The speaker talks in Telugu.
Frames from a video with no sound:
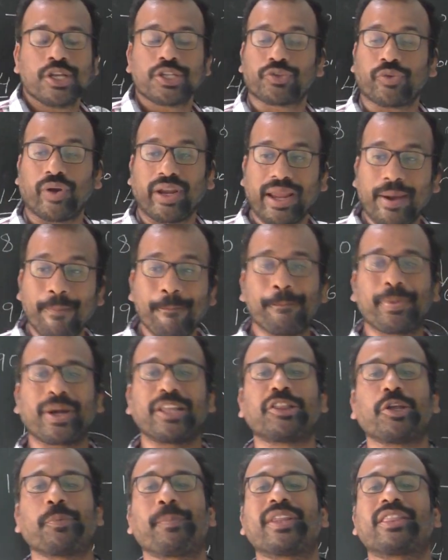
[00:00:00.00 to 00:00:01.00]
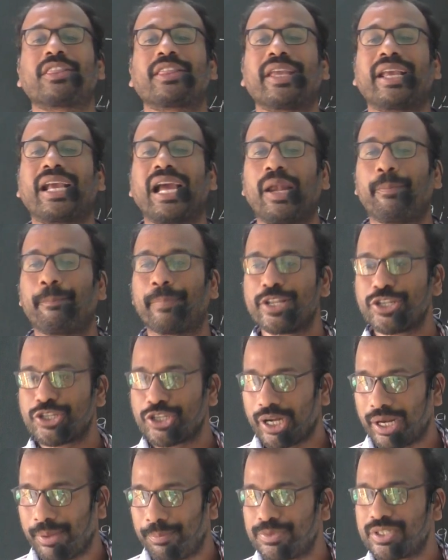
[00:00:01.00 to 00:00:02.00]
స్వయం ప్రతిపత్తి
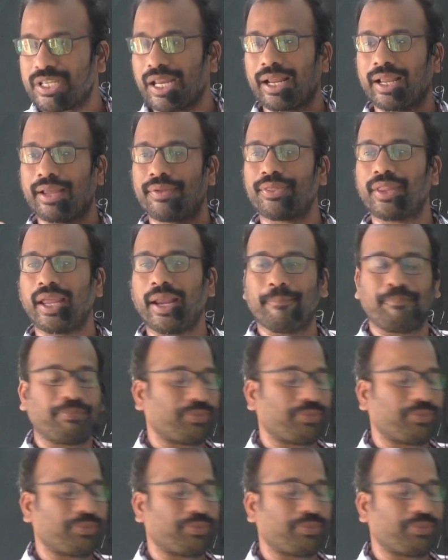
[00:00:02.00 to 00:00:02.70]
కల్పించడం జరిగింది